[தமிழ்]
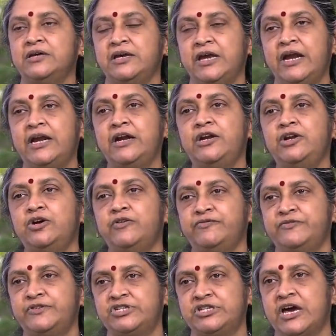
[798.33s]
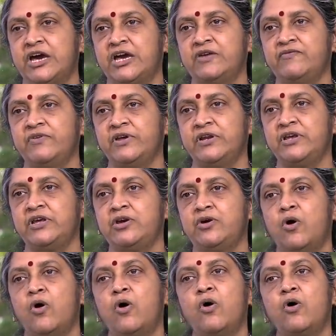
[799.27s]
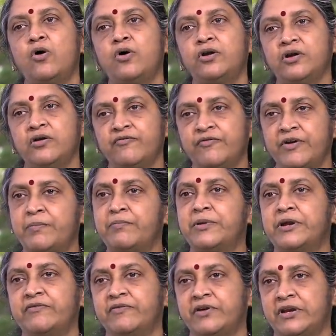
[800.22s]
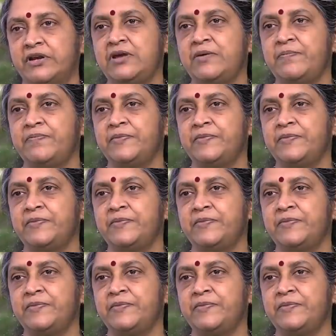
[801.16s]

end of January or February